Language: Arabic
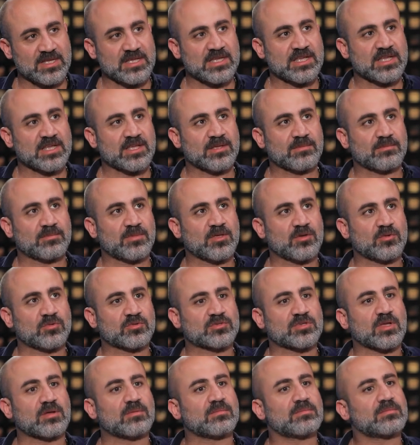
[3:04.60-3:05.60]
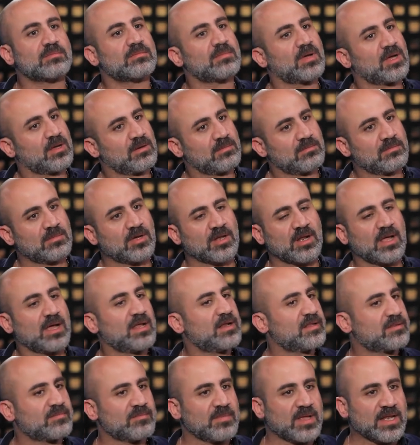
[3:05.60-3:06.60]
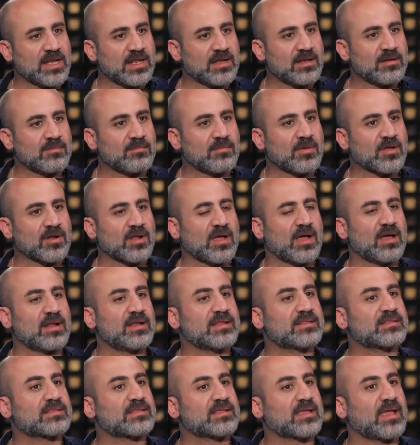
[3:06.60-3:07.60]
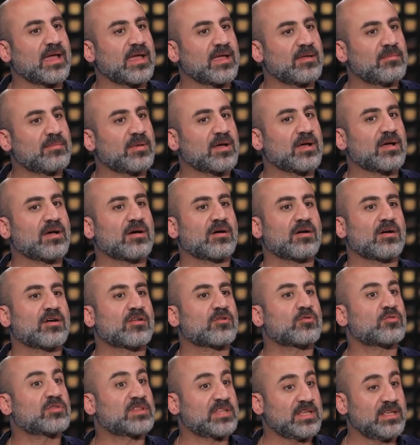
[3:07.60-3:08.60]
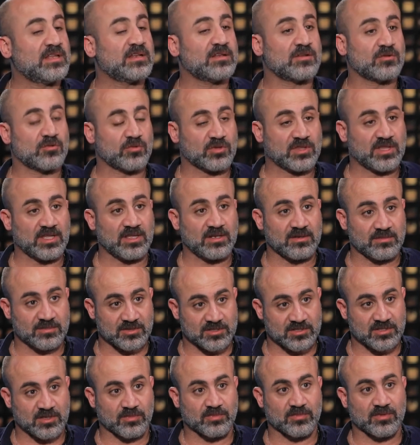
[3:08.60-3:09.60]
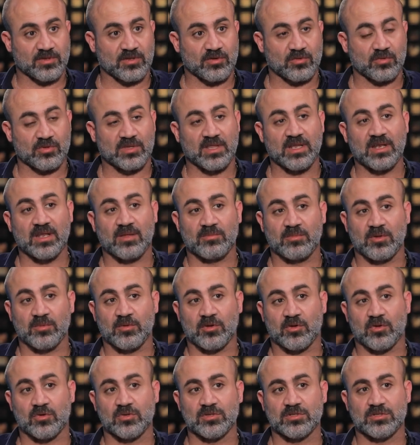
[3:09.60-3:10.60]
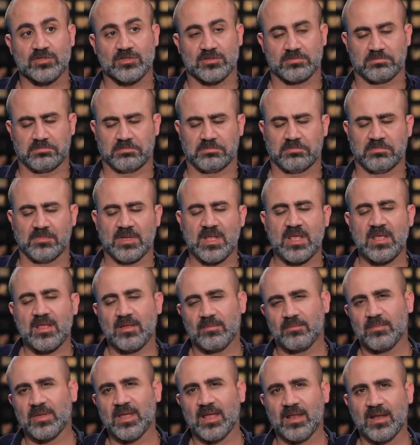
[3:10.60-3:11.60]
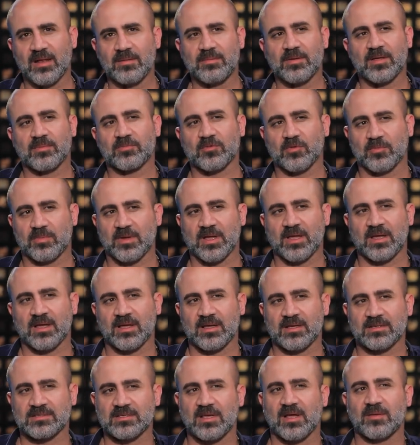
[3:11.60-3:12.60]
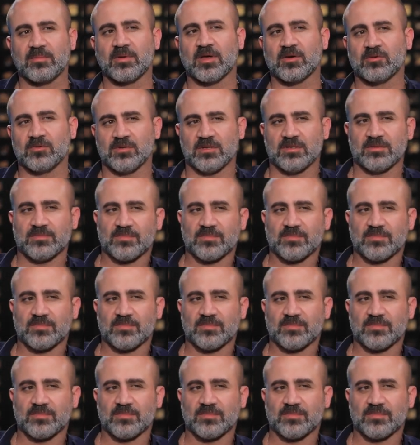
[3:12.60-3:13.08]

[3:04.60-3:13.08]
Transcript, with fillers: الملل بقى بيوص... آه. مرحله ملل روتين مرحله كئيبه اه روتين روتين بالظبط الروتين لما بيخش بيقلبها بتبقى صعبه قوي